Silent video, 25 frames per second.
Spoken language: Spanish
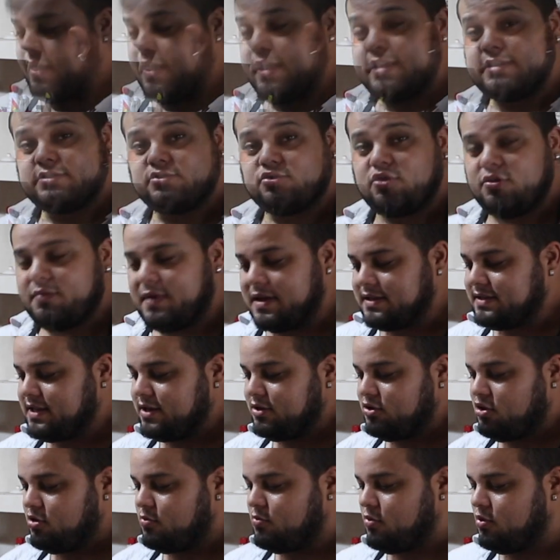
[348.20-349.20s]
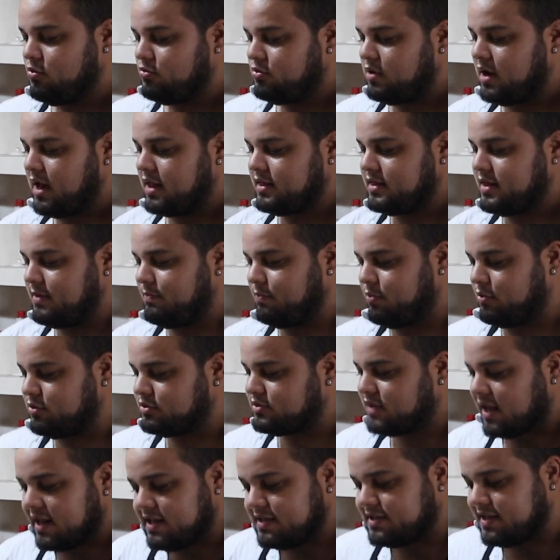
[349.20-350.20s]
Esto va a ser como una
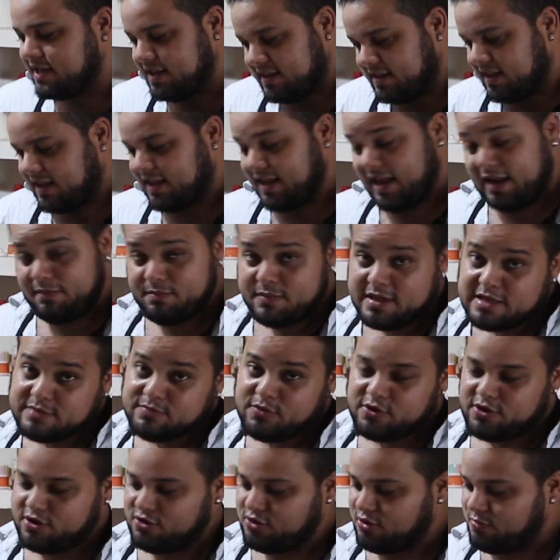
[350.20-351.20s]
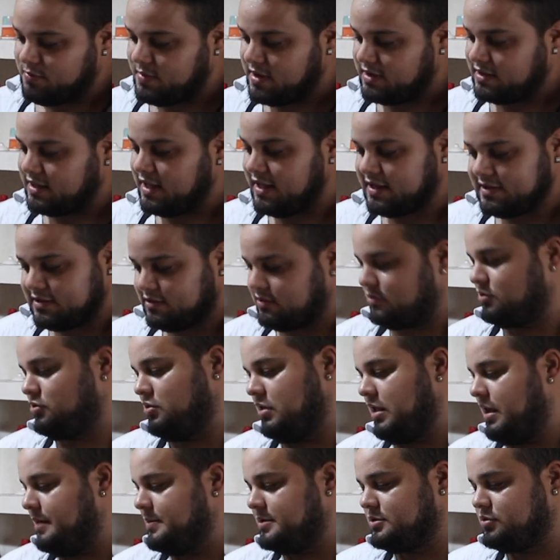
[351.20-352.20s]
tipo salsita del mismo jitomate,
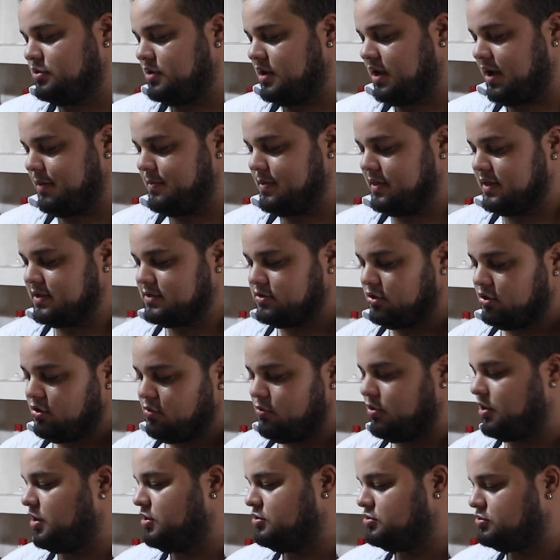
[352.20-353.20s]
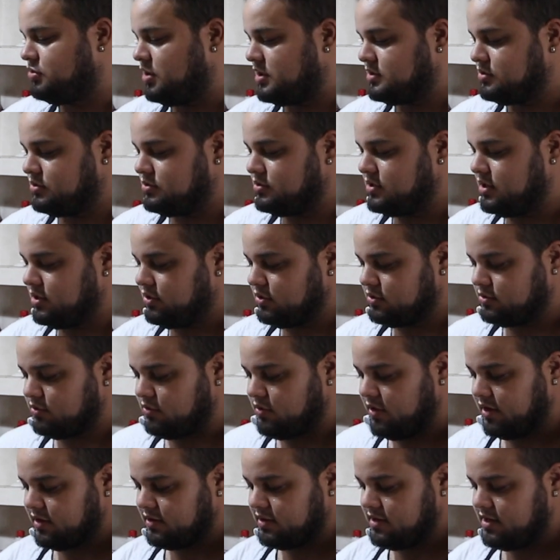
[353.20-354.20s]
nada más únicamente son como que los corazoncitos
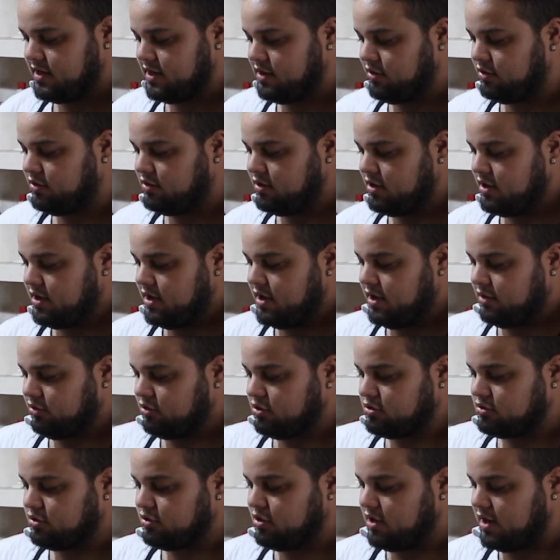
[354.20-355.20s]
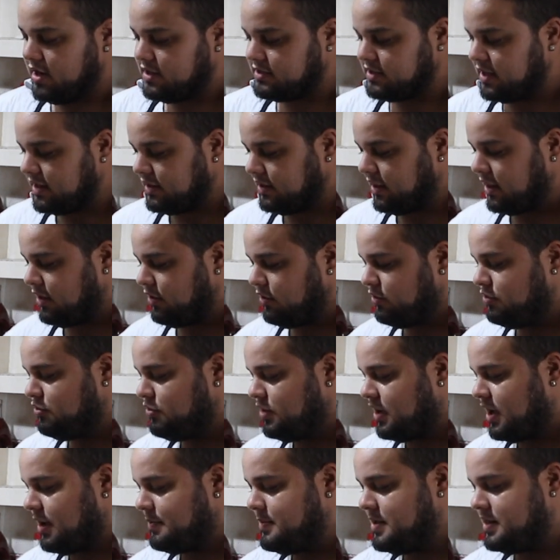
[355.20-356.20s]
o el relleno. Entonces con el aceite,
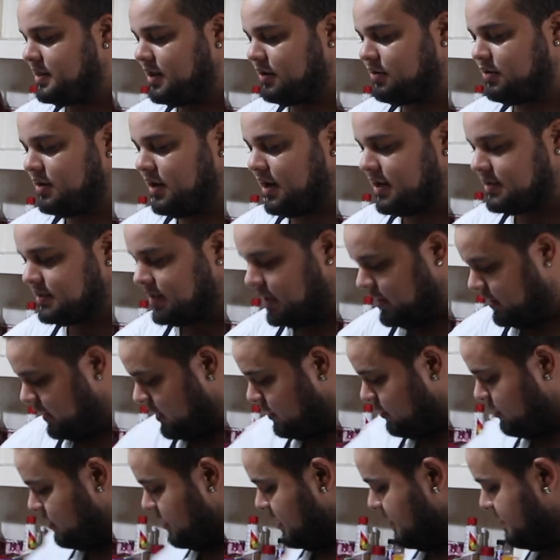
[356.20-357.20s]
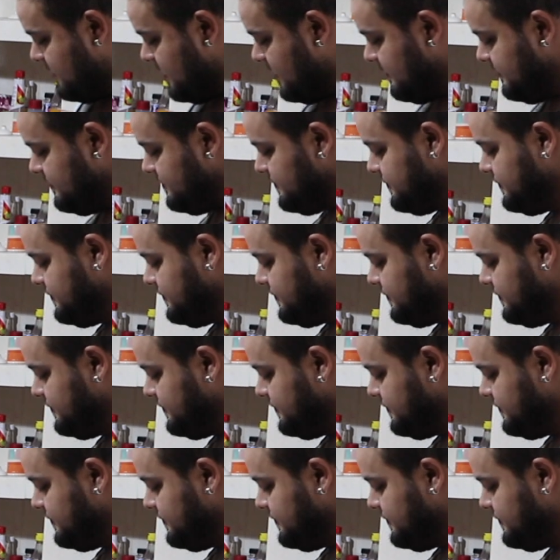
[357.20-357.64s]
únicamente con el aceite de oliva,